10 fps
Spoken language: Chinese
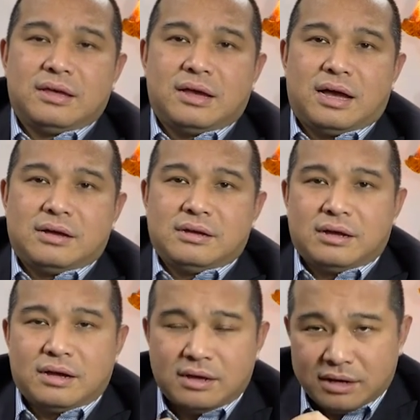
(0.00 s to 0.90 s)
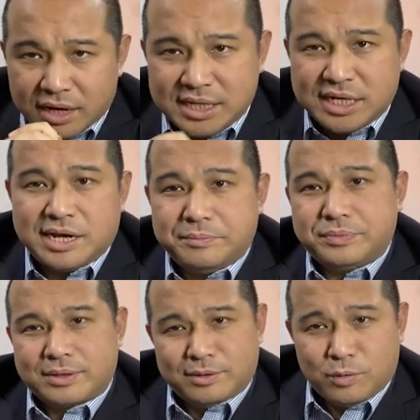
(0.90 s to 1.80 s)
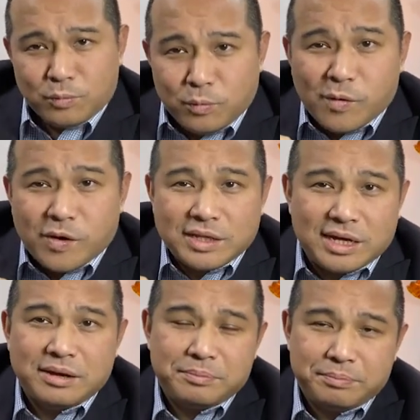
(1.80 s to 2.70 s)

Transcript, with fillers: 啊，而且我的